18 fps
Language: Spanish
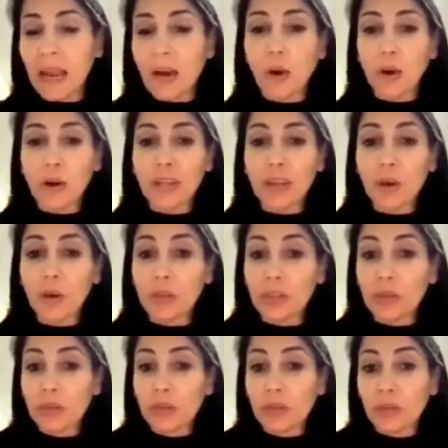eh, la Corte
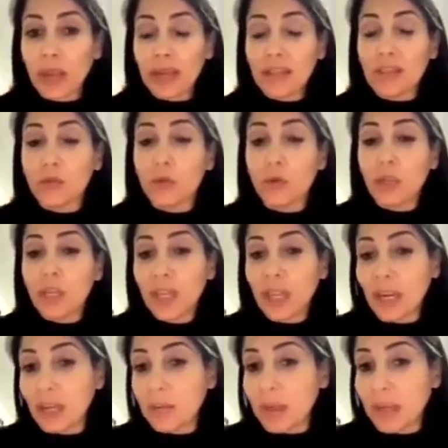Constitucional
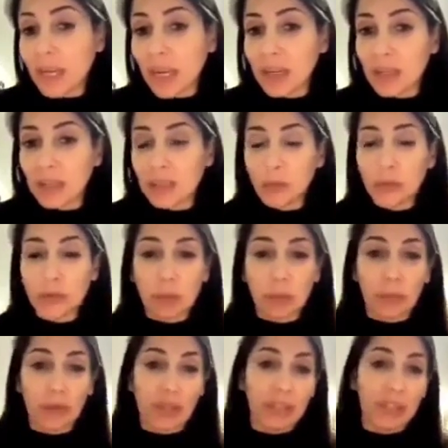sugiere
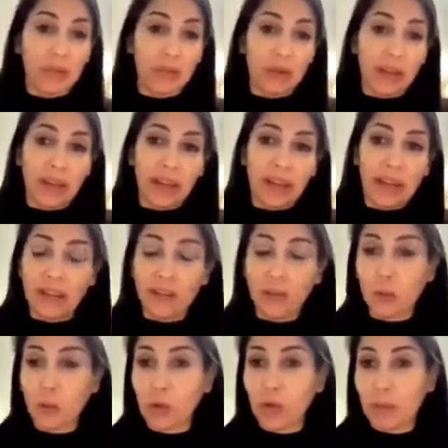mecanismos que puede ser una
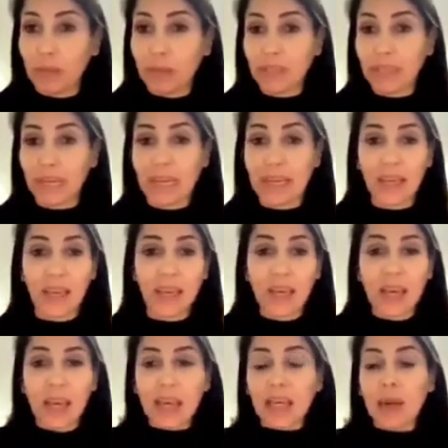declaración
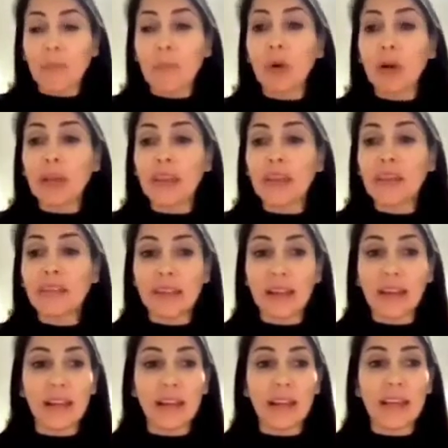juramentada, que puede
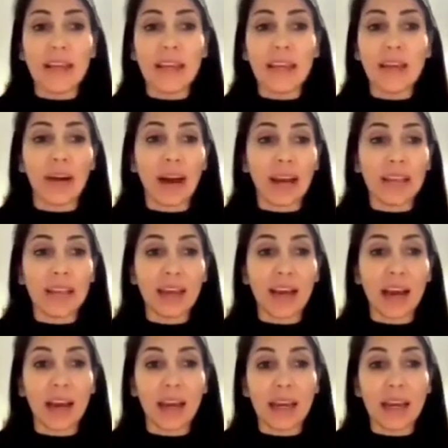ser eh, que
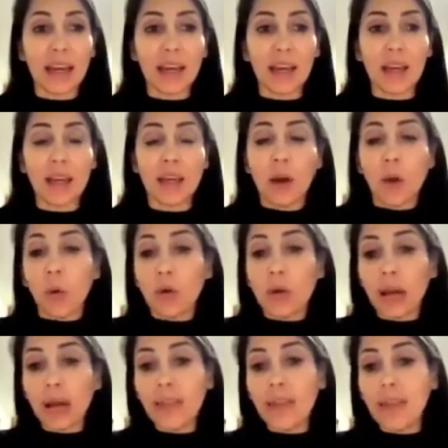vaya eh,
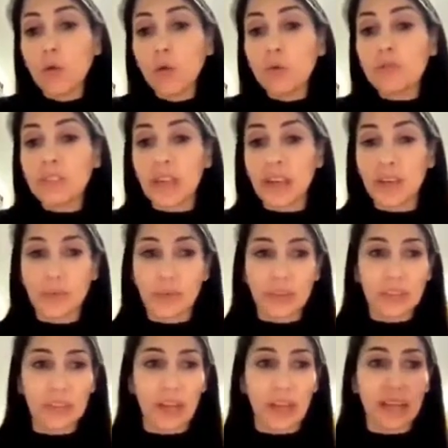una denuncia
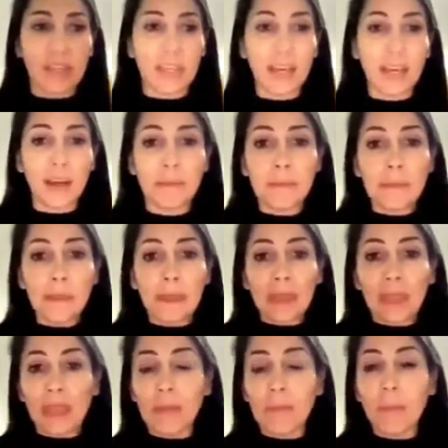en fiscalía,
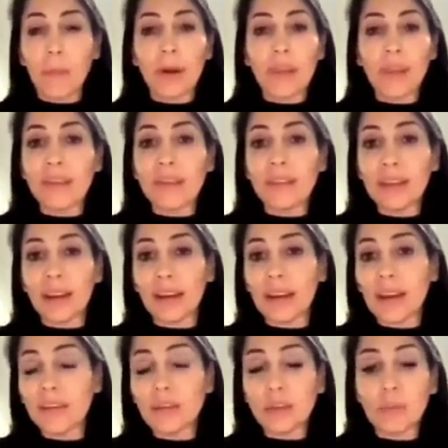que pueden
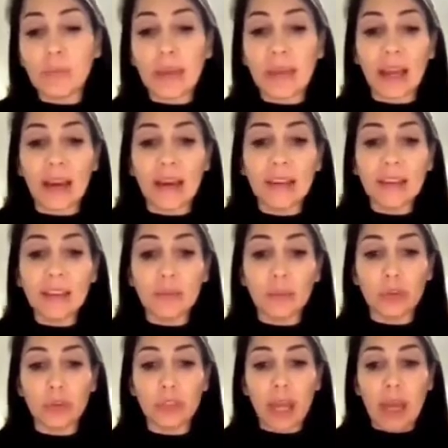ser esos
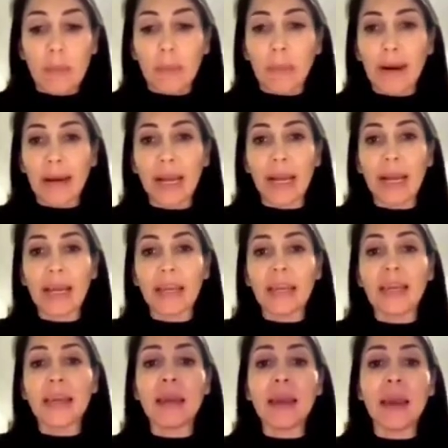mecanismos
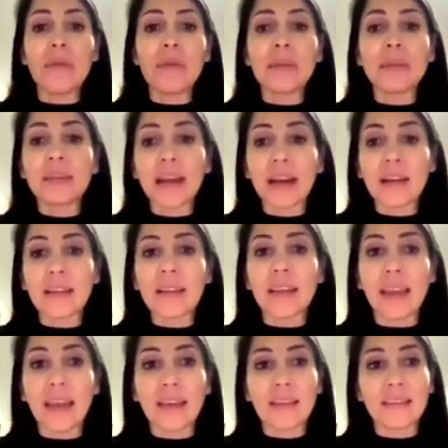para
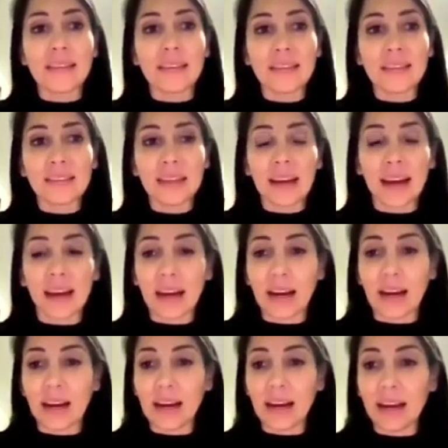evitar que
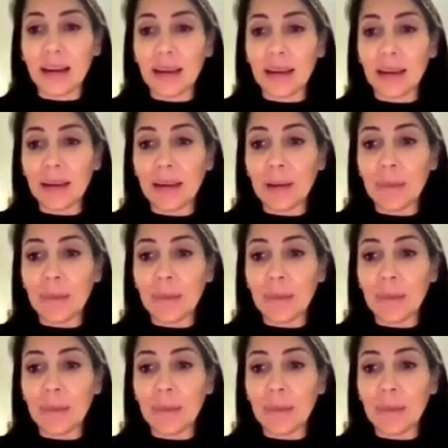exista,